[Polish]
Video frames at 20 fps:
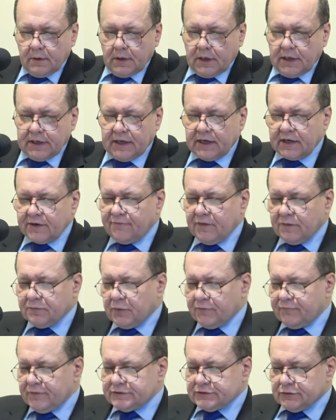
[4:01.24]
A Jahwe
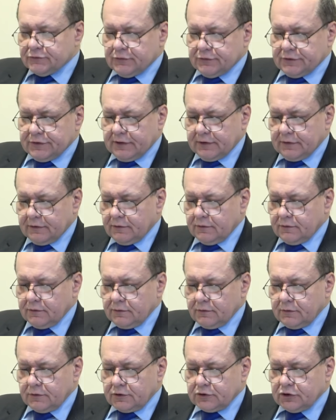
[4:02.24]
powiedział do niego,
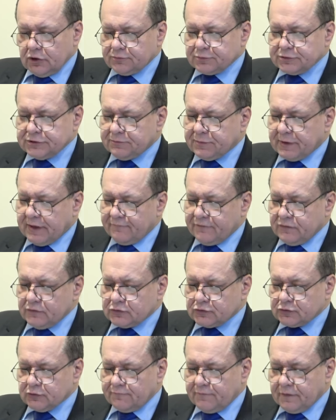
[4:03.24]
kto przyprawił
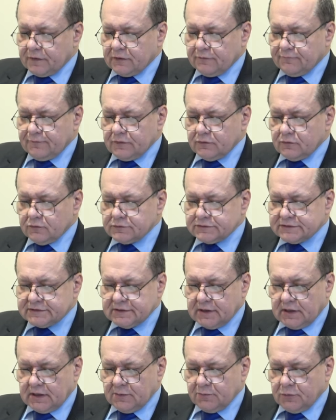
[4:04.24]
człowiekowi
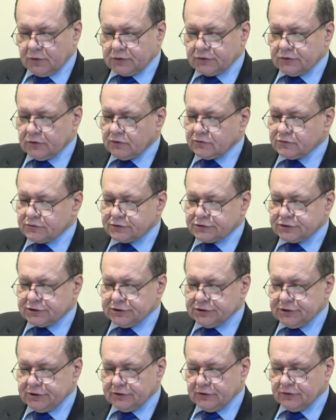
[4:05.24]
usta, albo kto
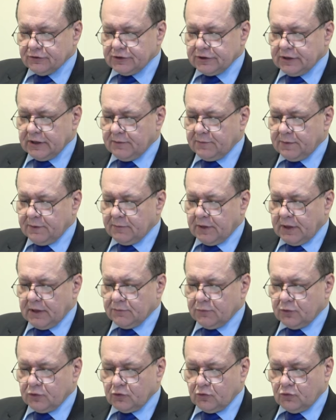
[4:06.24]
czyni go niemym,
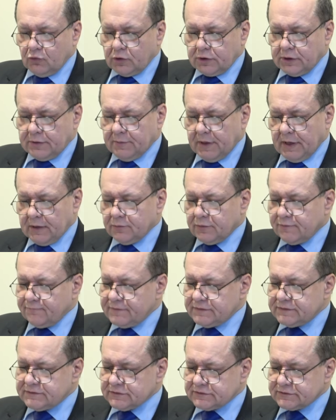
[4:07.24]
albo głuchym, albo
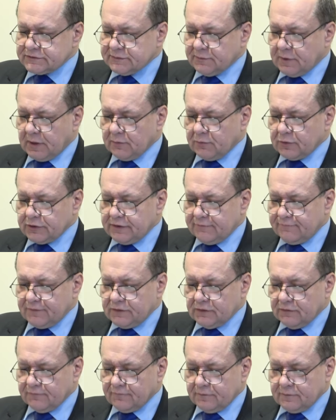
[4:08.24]
widzącym, albo
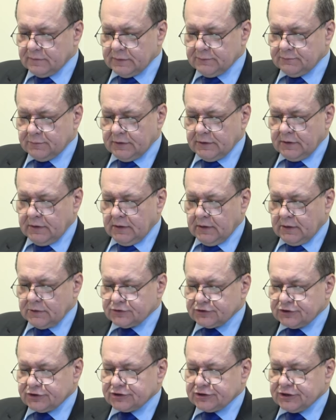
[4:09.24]
niewidomym?
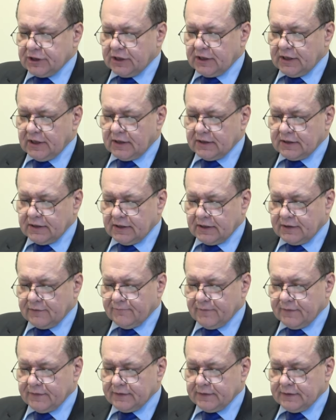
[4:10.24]
Czyż nie ja,
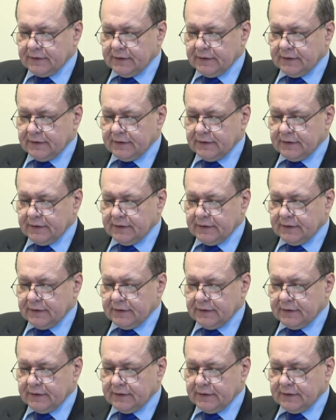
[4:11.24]
Jahwe?